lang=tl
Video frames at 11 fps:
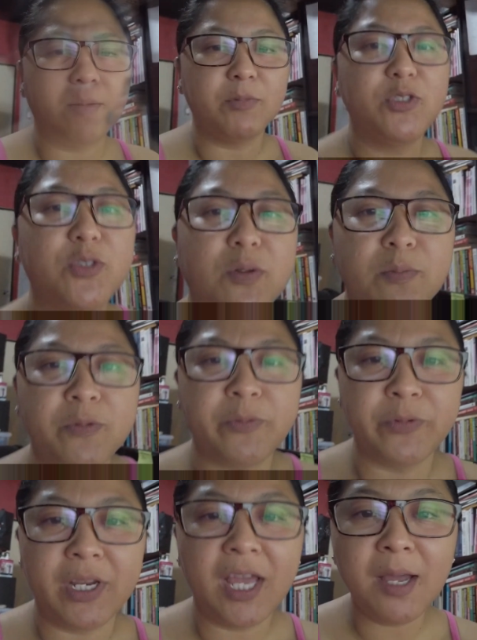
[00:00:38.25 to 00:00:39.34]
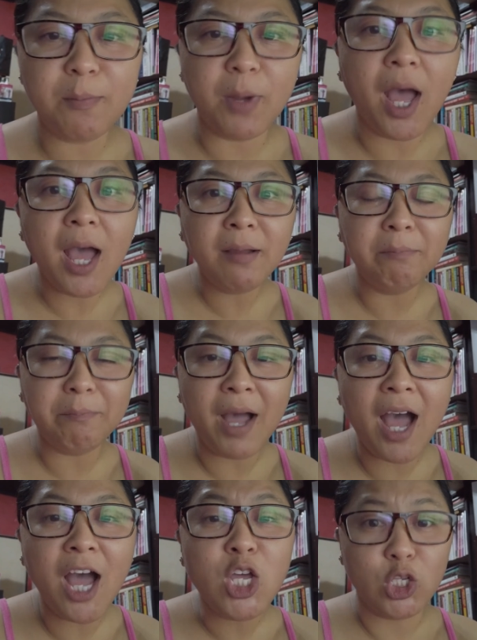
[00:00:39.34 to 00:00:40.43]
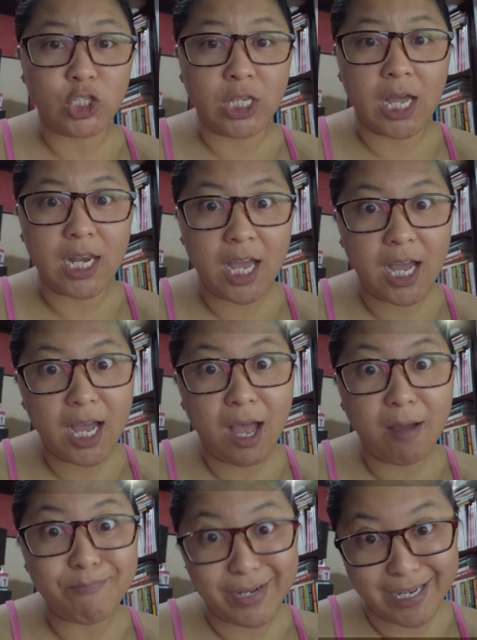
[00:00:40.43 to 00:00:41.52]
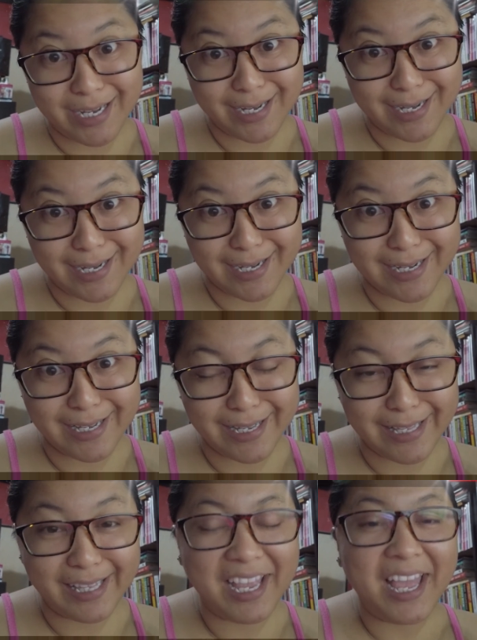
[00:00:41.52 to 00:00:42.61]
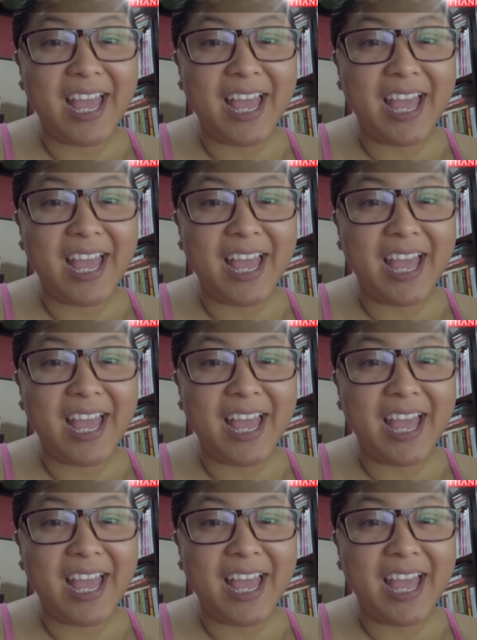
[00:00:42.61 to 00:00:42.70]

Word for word: Um, gusto ko po munang magpa-salamat.